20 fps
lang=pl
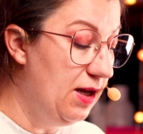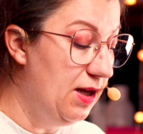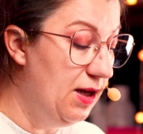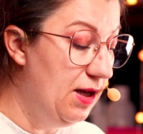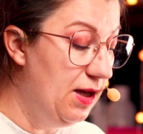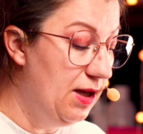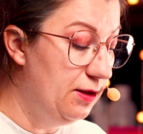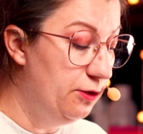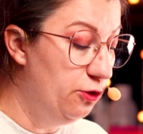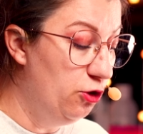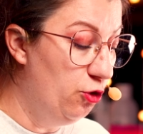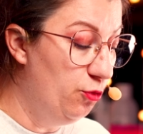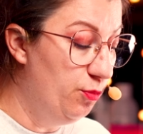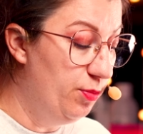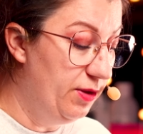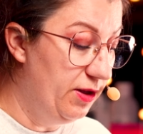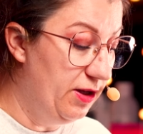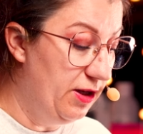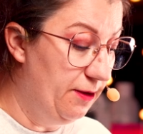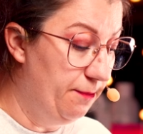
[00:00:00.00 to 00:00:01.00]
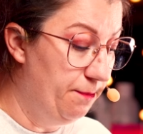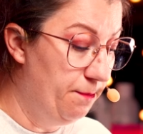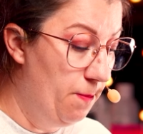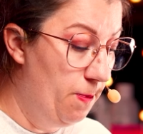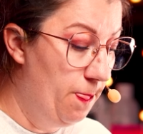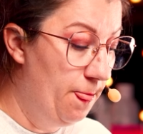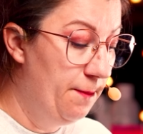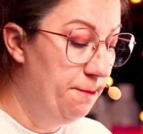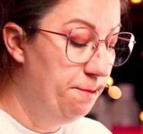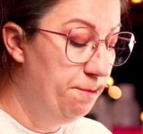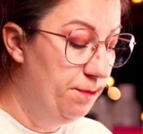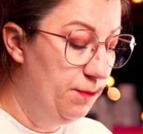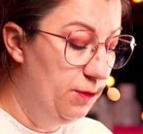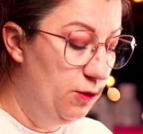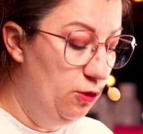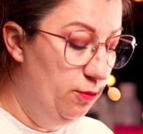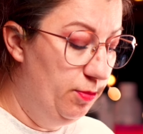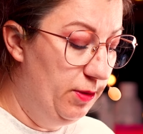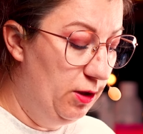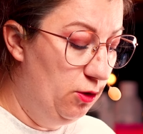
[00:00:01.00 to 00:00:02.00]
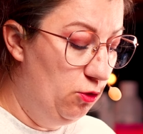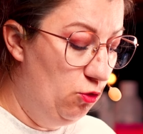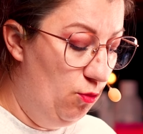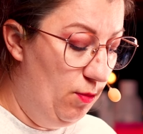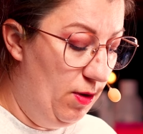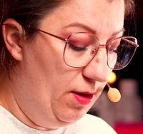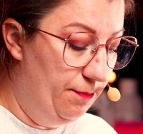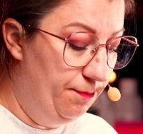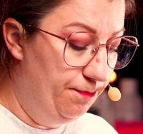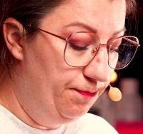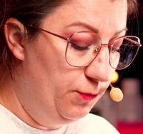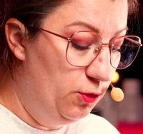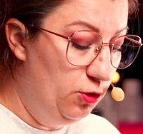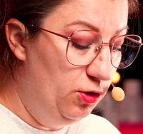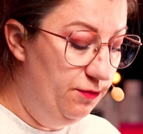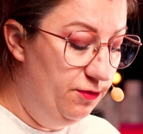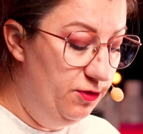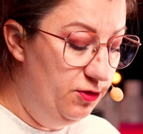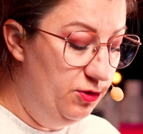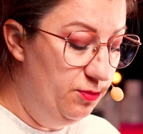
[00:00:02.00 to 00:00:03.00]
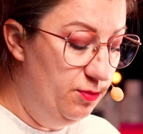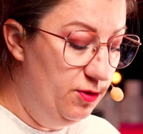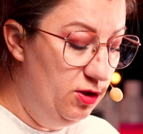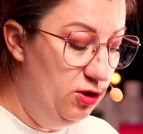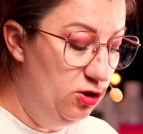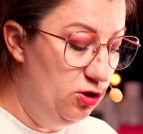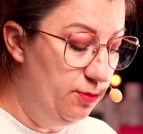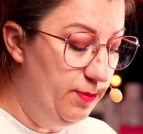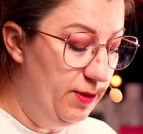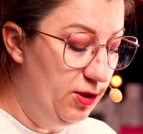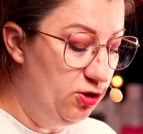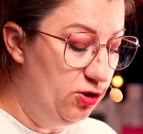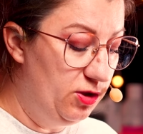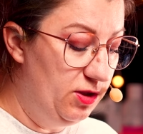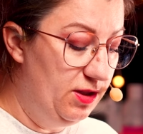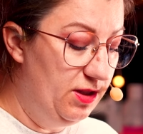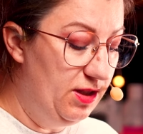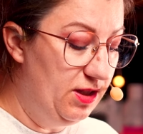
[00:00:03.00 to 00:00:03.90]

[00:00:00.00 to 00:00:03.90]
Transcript: A, dobra. Dobra, kumam. No i widzimy, zobaczcie,